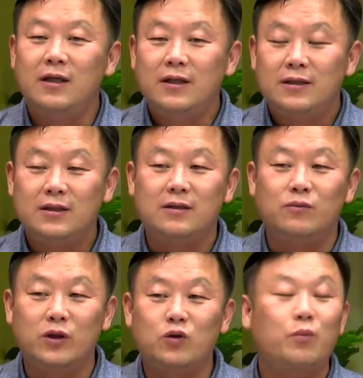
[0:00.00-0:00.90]
지금
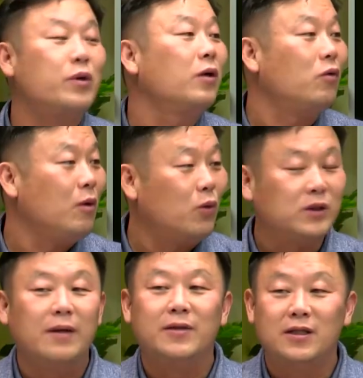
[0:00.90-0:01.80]
우리 촛불행동의
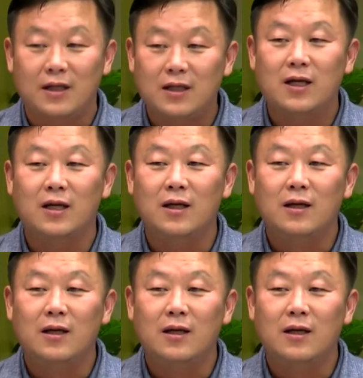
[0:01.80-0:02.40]
목사님들이 상당히